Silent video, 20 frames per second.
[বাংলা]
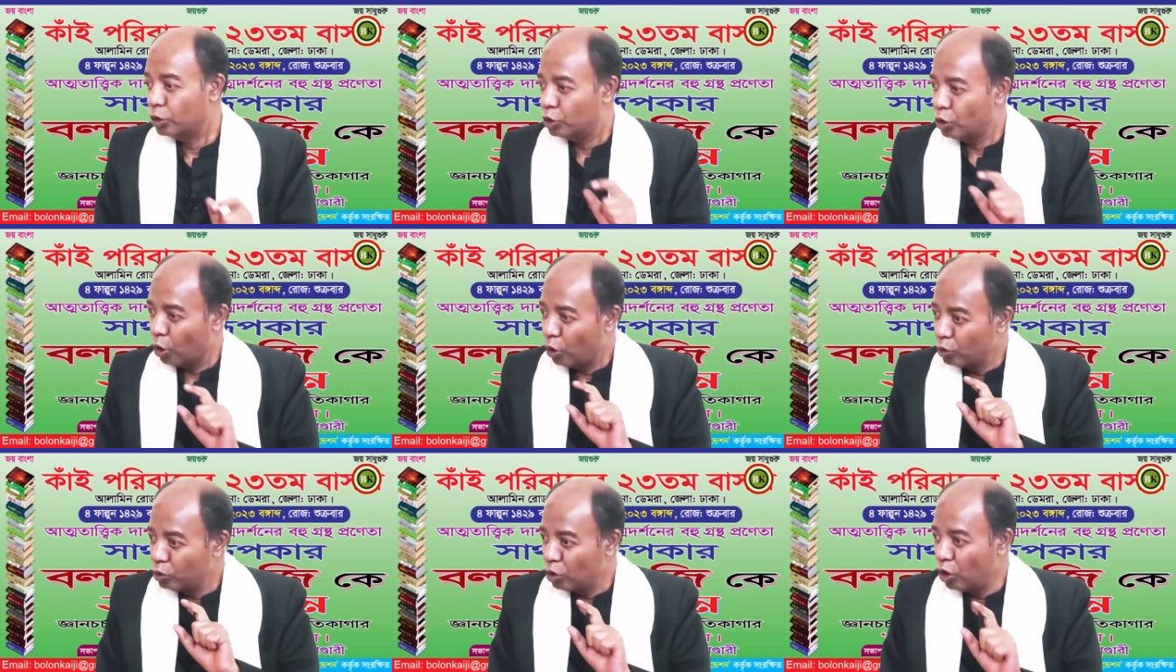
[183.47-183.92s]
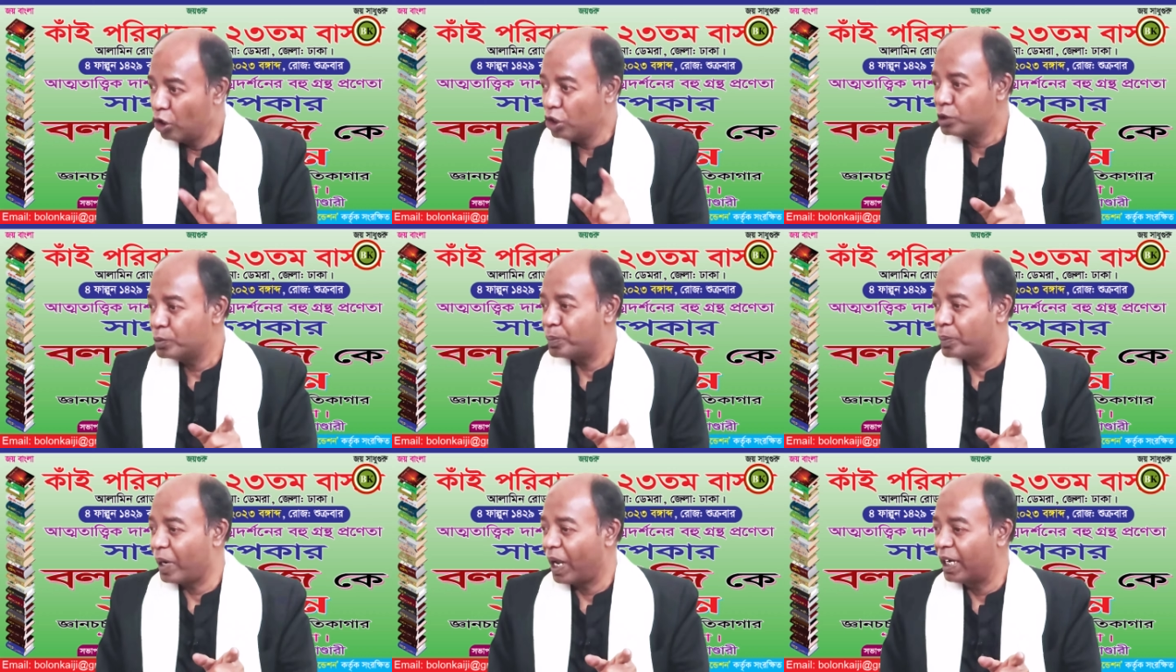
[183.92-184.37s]

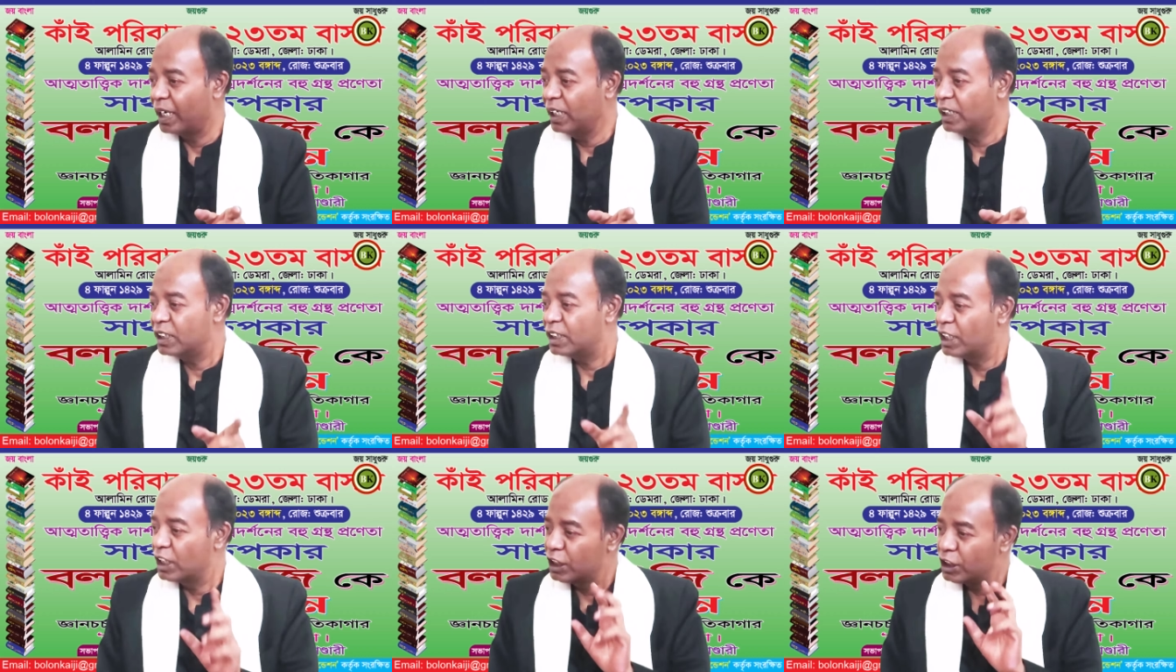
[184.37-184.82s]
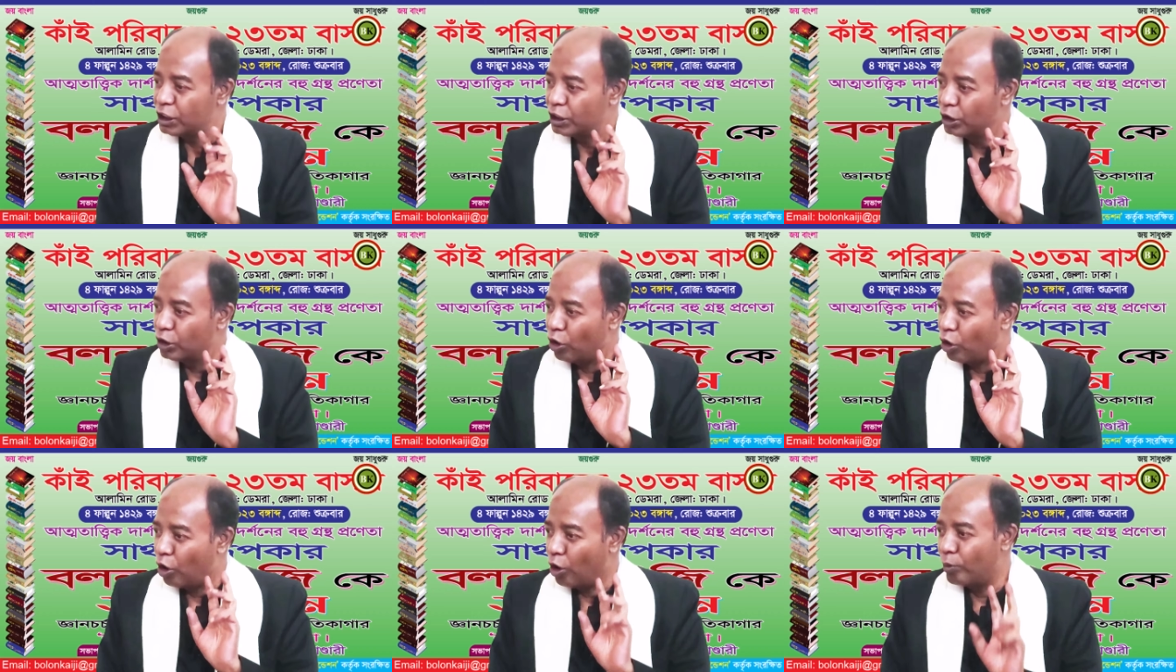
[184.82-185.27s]
যৌনজ প্রাণী
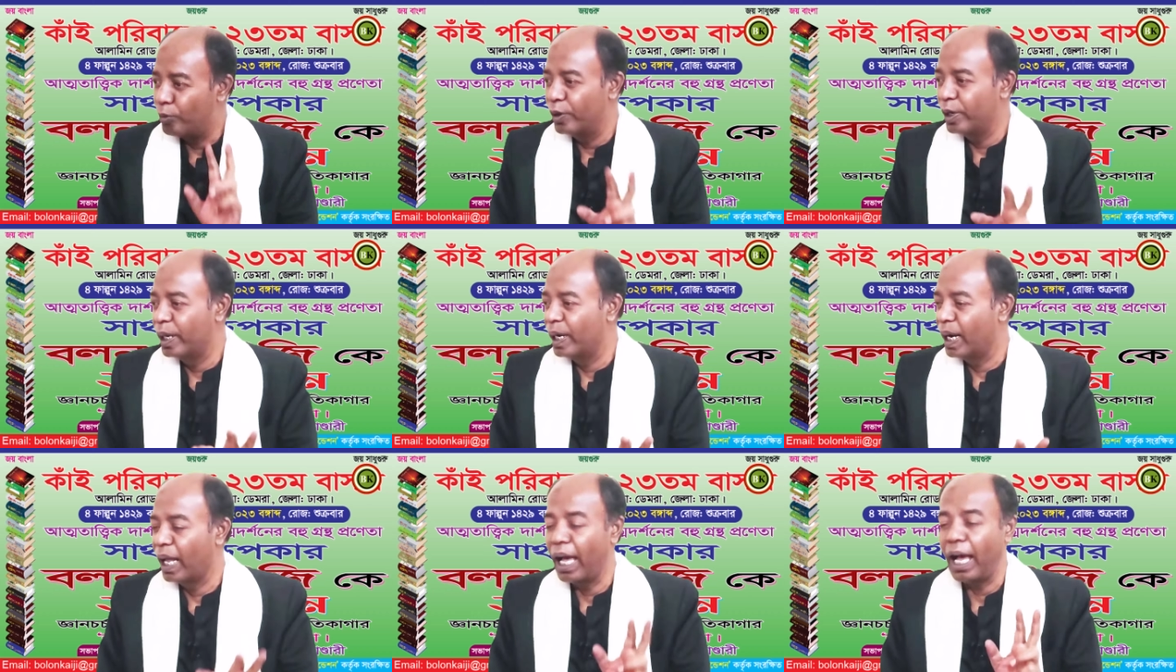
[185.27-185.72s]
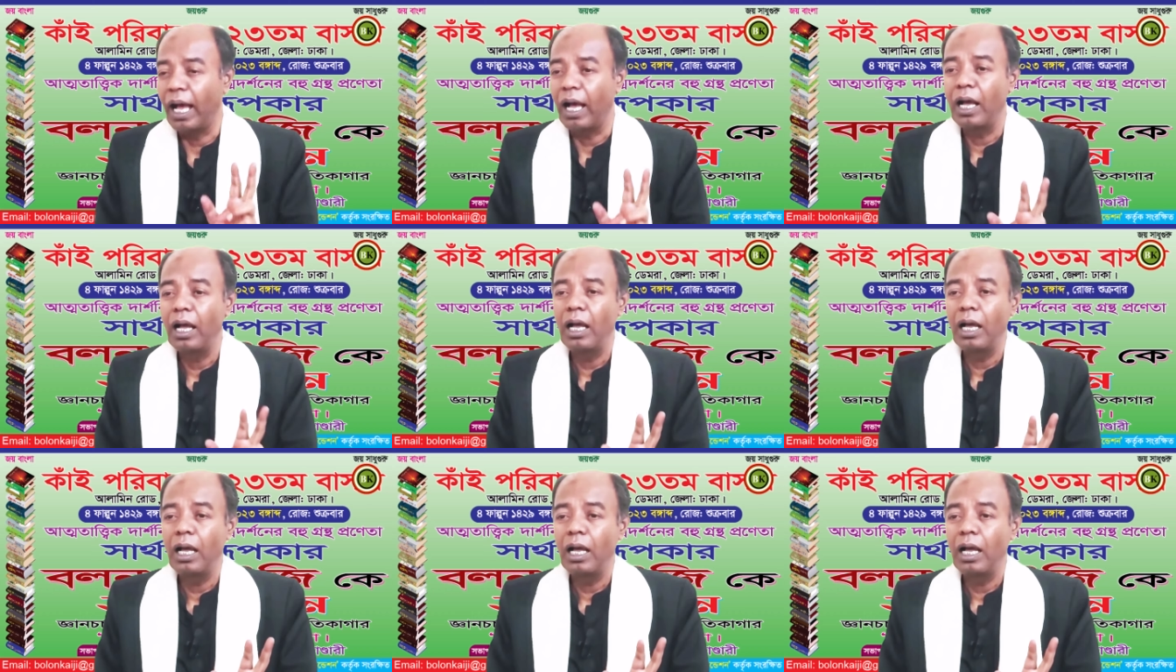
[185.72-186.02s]
সৃষ্টি হবে না